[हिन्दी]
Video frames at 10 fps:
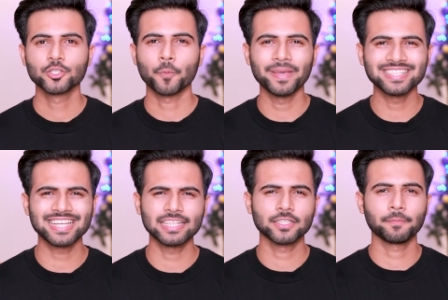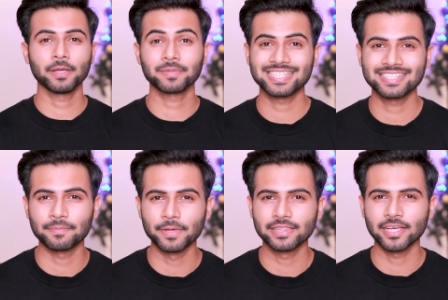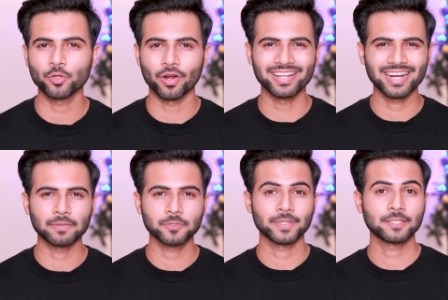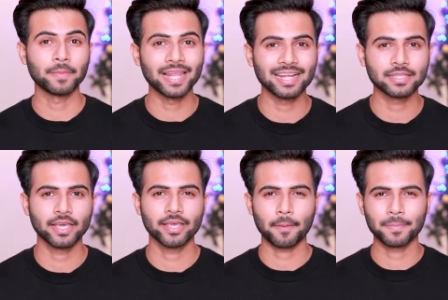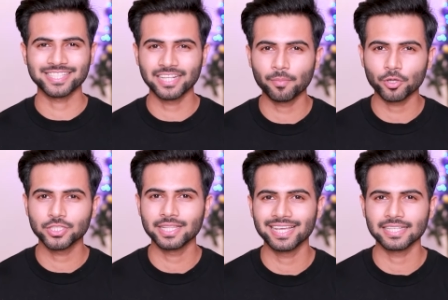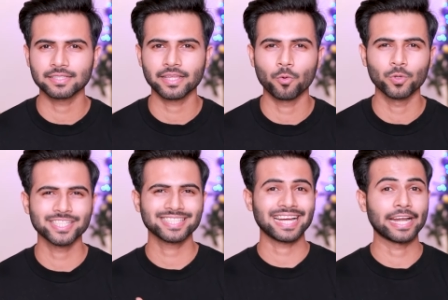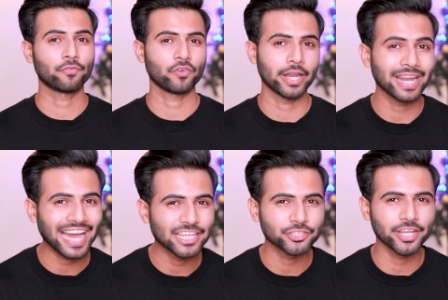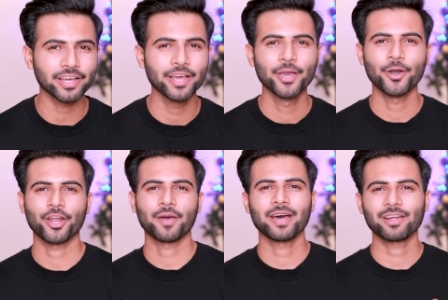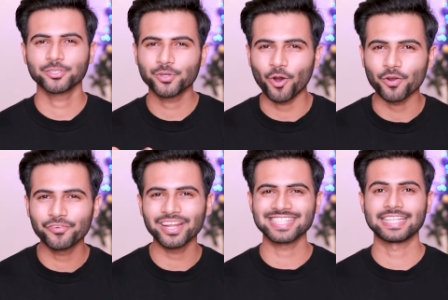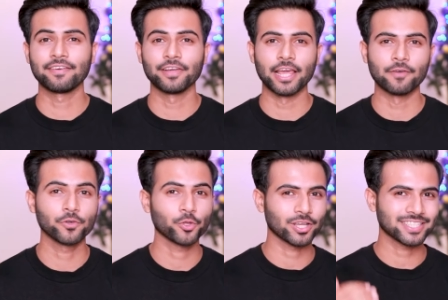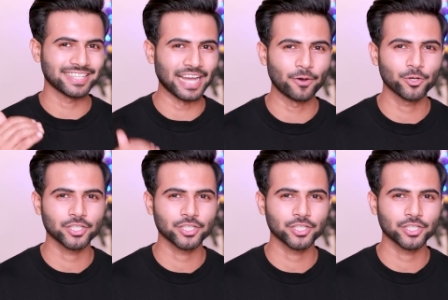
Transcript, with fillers: सो बेसिकली जब भी हम किसी से मिलते हैं तो अंडर आर्म्स में स्मेल आती है या पसीना बहुत जल्दी आ जाता है विच इज काइंड ऑफ अनहाइजीनिक और हमारा जो कॉन्फिडेंस लेवल है वो थोड़ा सा डाउन हो